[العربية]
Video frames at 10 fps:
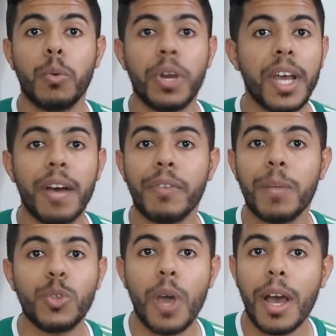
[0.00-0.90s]
والكاف
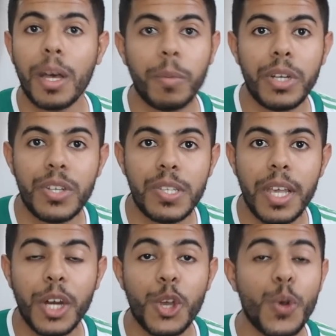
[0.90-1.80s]
لم تعاقب
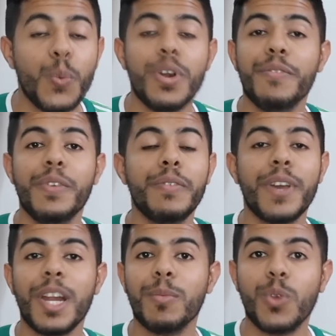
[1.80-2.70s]
الجزائر
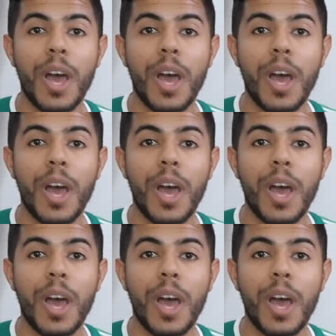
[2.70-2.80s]
والفيفا لم